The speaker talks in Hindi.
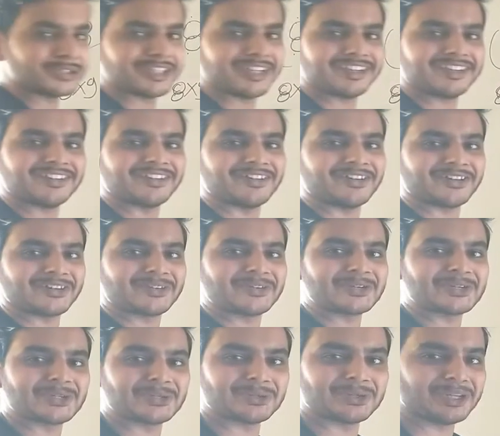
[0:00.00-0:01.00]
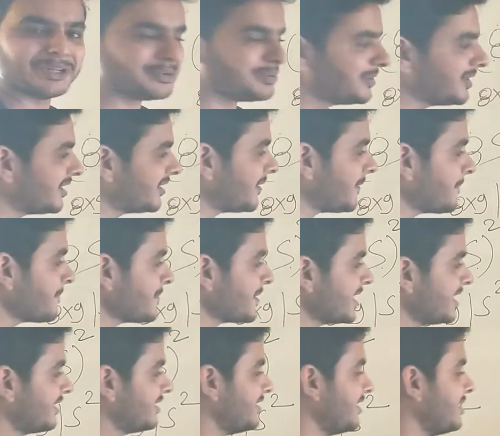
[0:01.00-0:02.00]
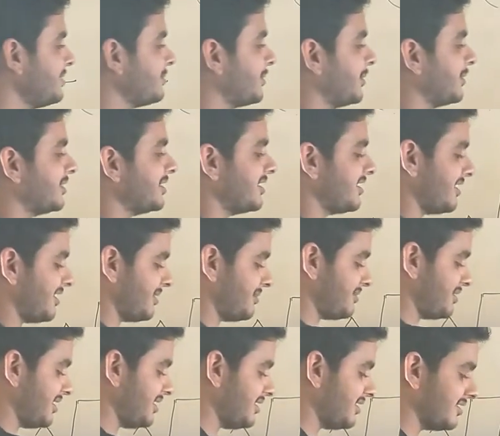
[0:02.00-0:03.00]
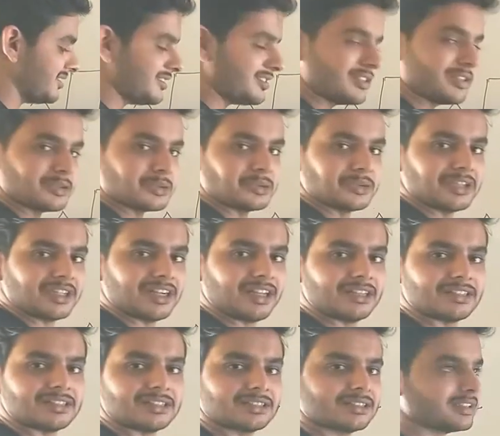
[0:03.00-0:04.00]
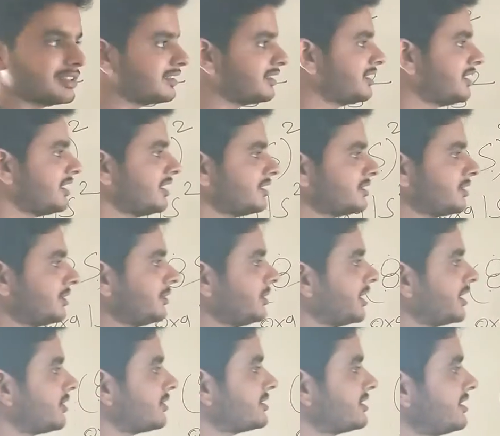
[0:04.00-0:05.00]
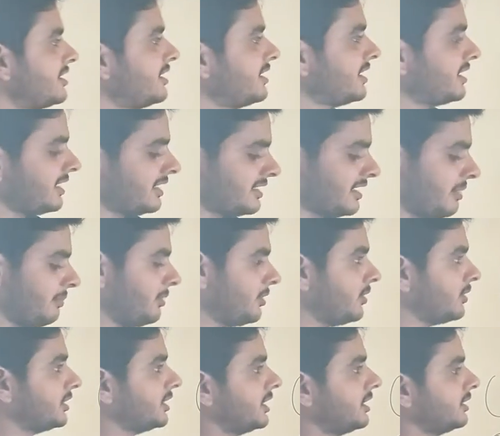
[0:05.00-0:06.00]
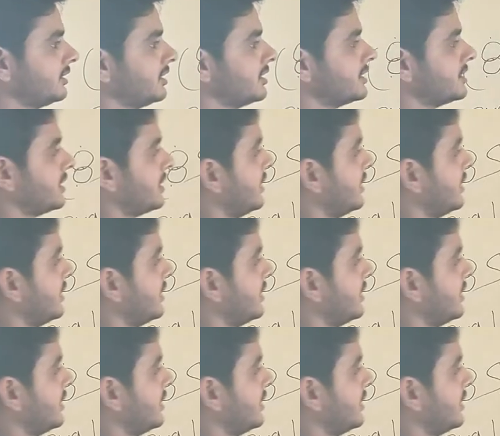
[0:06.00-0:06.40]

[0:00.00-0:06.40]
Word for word: जाएगा और कुछ तो नहीं होगा ना यानी बहुत ही आराम से इस चीज़ को निकाल सकते हैं चलो एक एक एग्जाम्पल और देख लेते हैं इससे